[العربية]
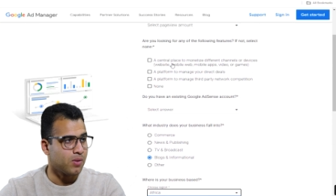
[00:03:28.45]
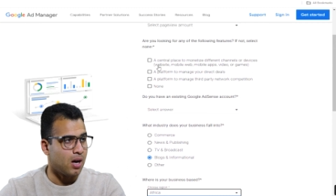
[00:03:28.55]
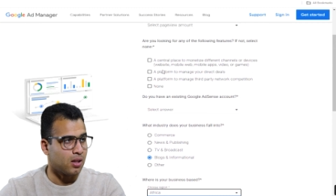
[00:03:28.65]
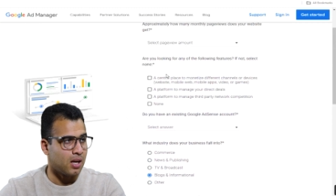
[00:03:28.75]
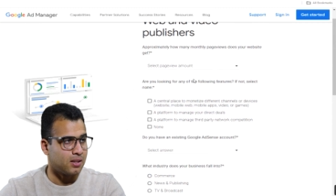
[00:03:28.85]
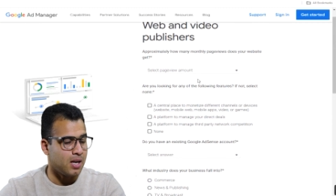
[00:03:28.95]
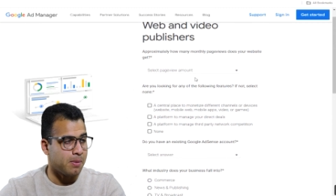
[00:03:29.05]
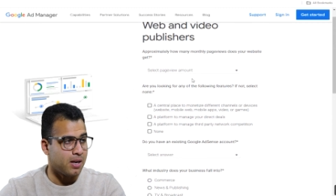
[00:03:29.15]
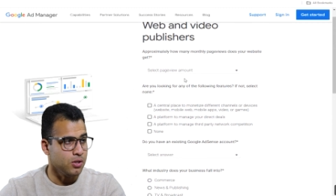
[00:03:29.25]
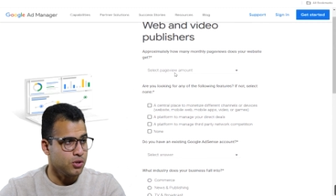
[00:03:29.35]
اطلع تاني
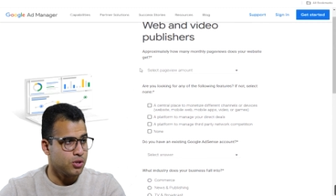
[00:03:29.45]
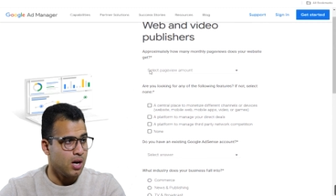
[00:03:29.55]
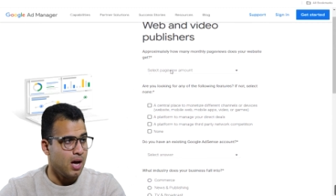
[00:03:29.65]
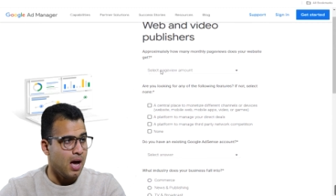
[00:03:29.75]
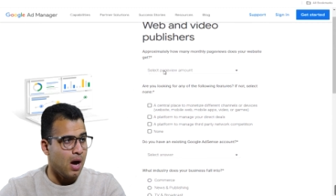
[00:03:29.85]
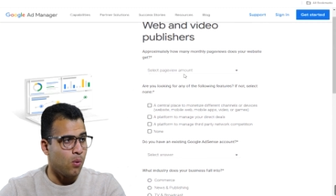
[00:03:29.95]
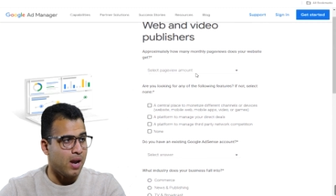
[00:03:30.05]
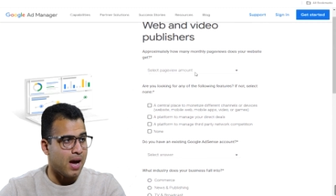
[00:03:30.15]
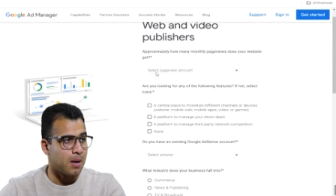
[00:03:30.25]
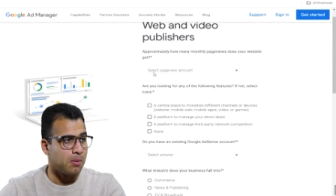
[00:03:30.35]
معلش اول
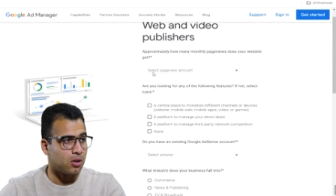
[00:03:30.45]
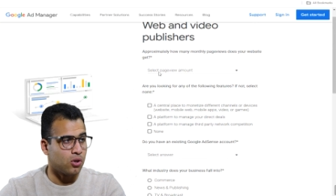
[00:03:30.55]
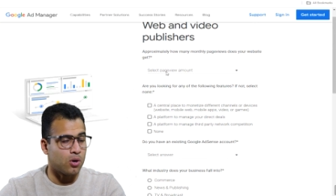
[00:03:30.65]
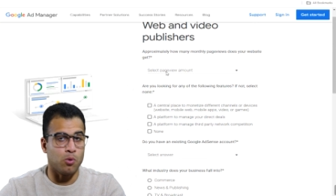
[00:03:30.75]
حاجه بختار